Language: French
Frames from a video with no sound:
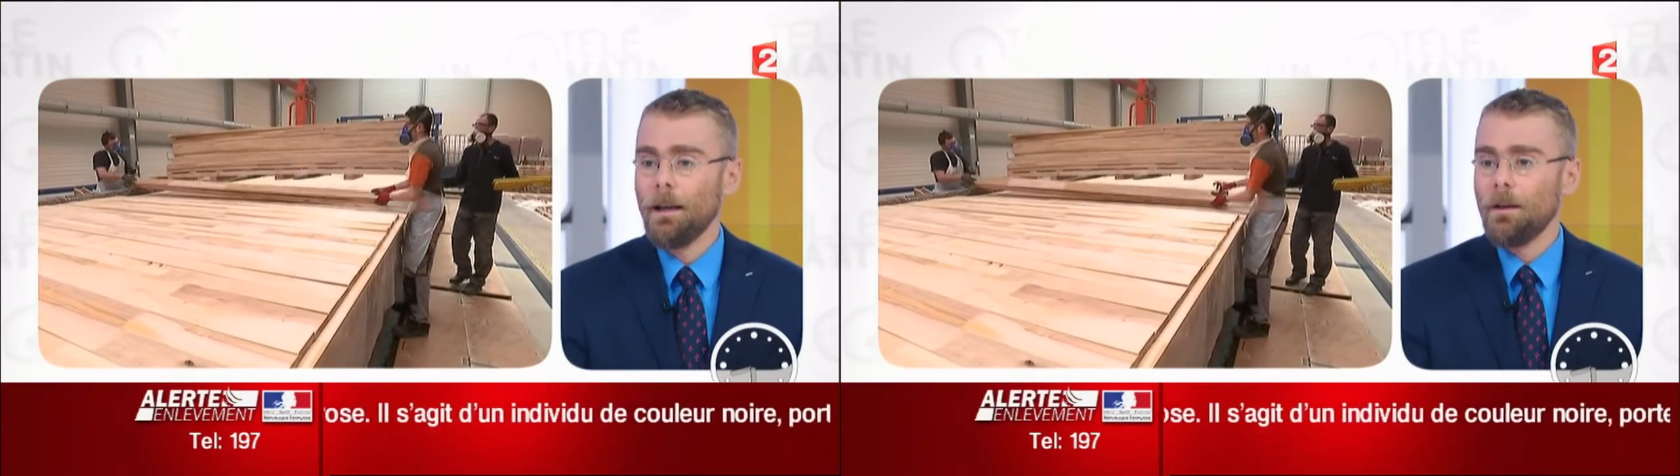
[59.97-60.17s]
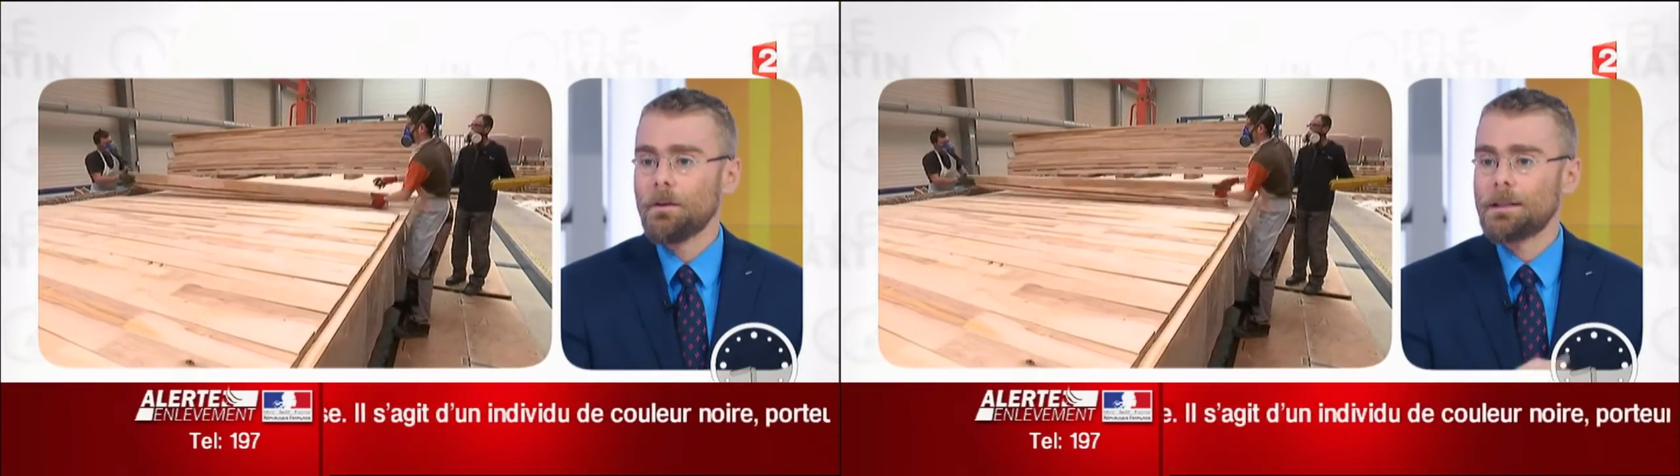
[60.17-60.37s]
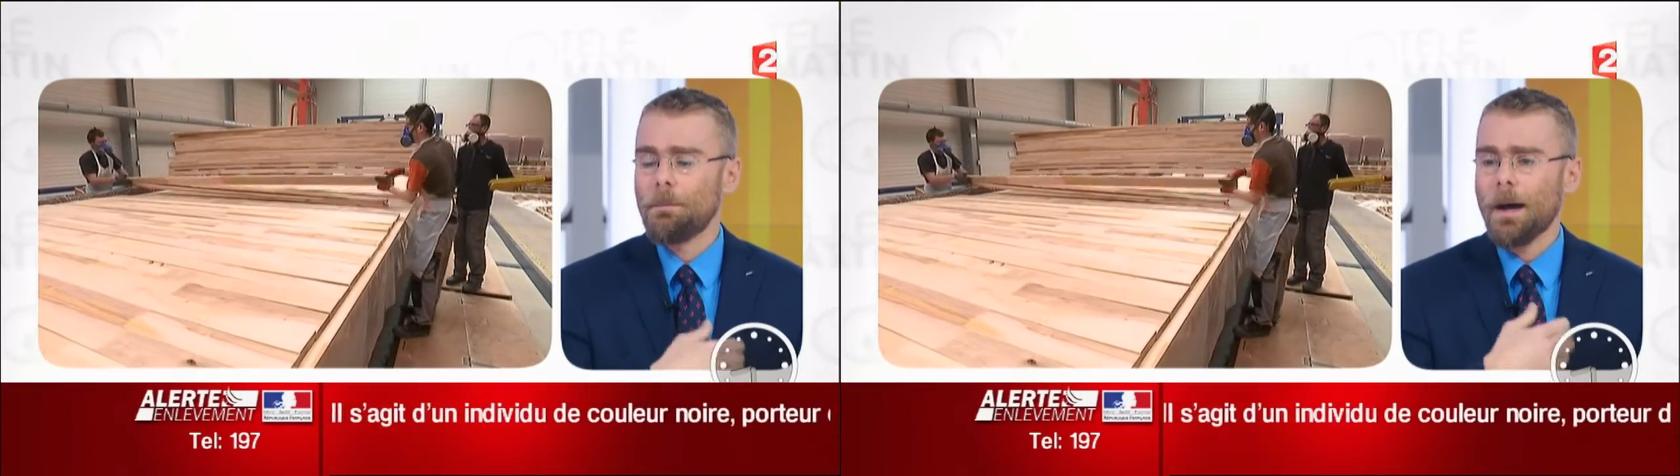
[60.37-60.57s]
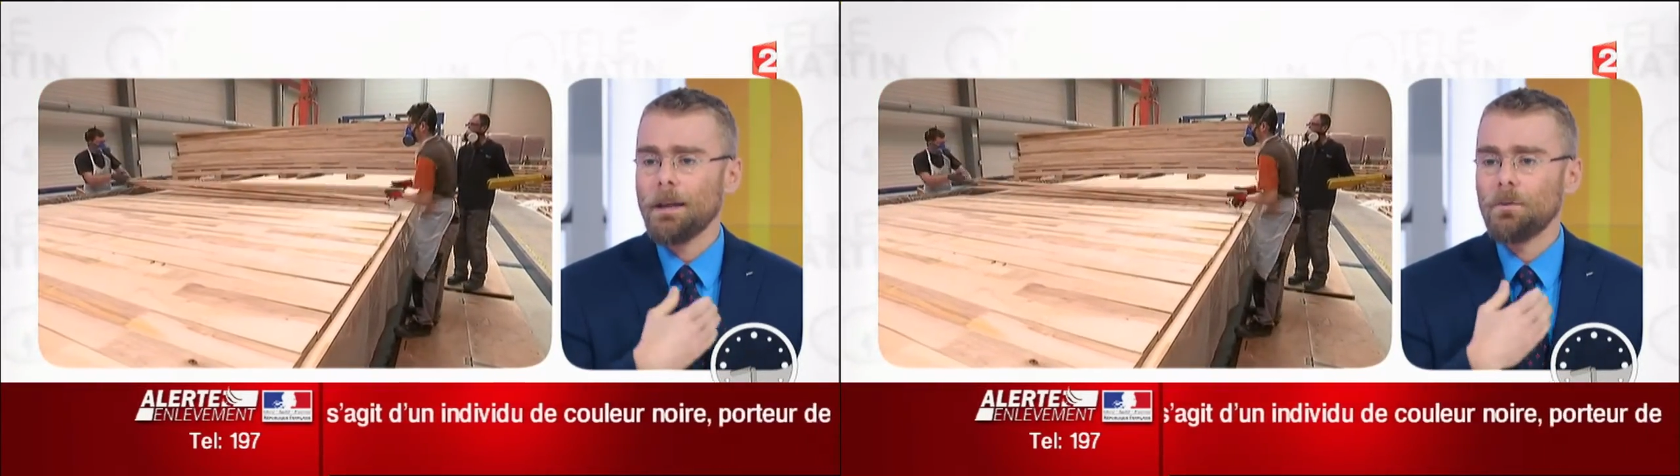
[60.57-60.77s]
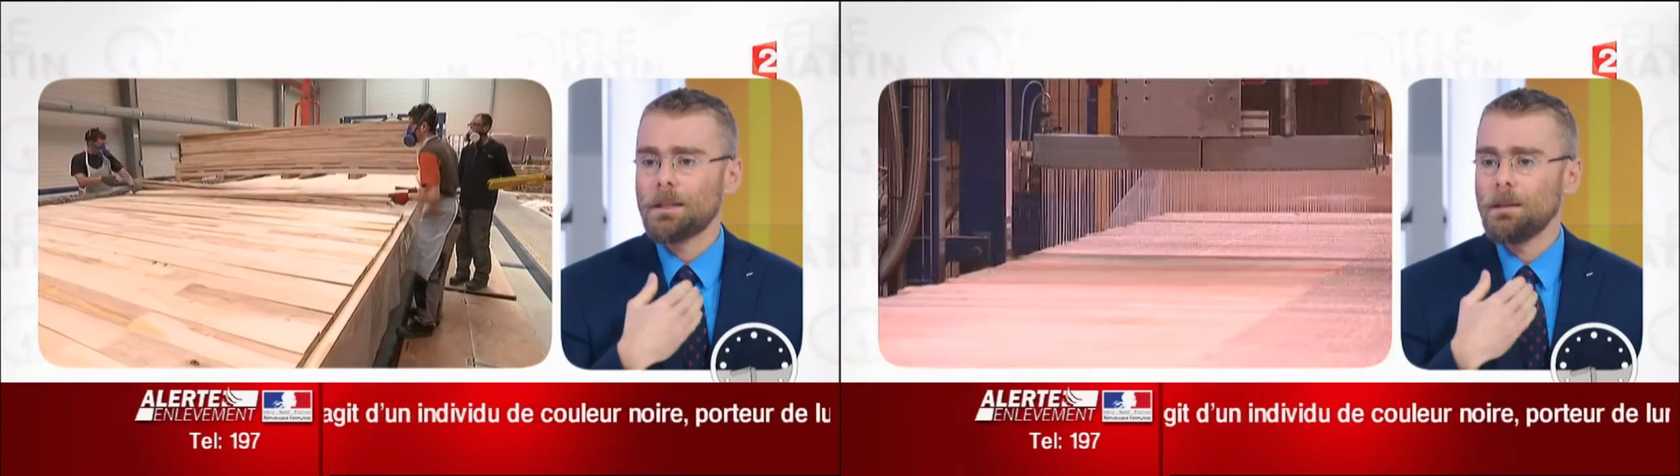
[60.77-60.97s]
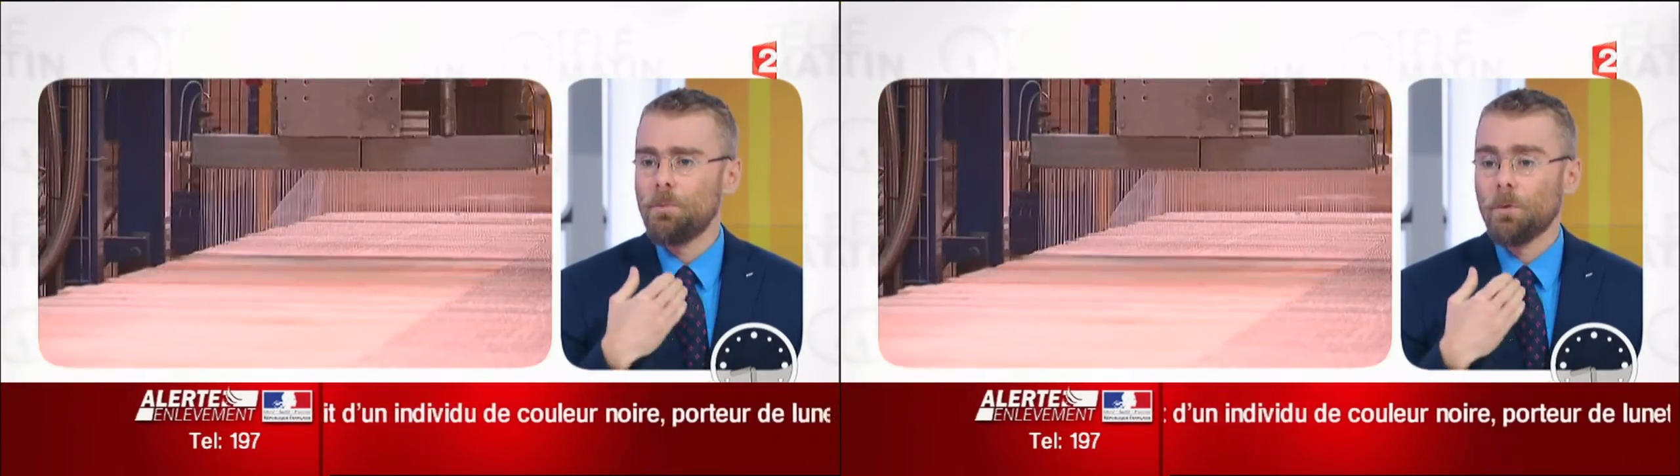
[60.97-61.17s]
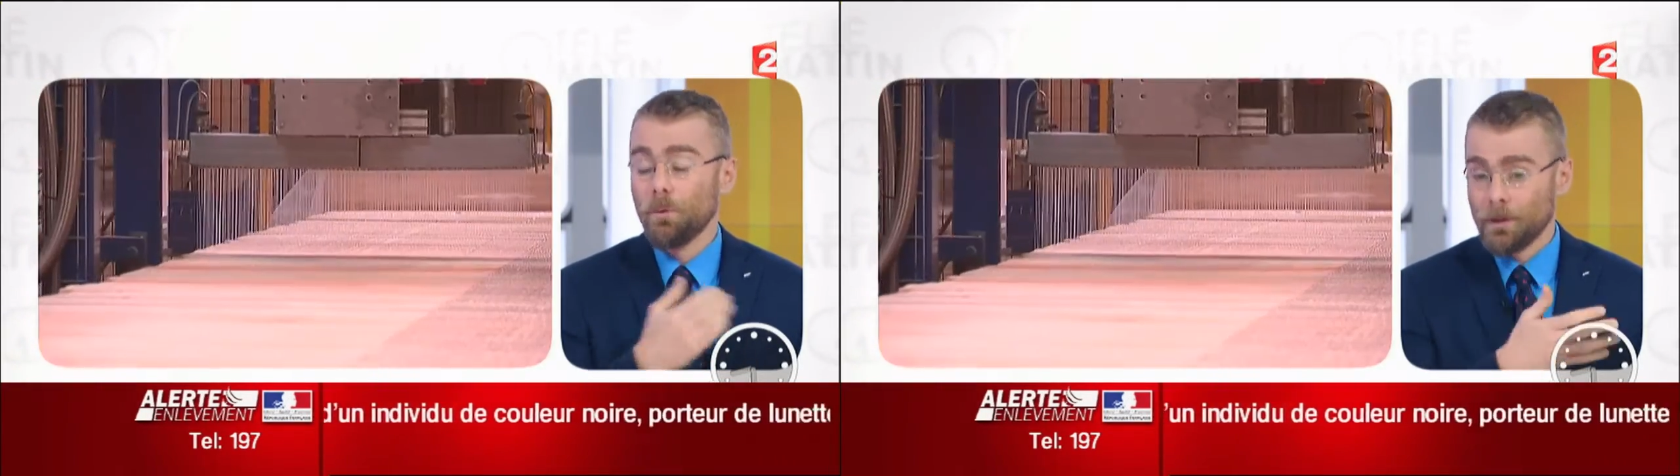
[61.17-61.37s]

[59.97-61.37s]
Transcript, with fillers: Euh, c'est pareil aussi pour, donc ça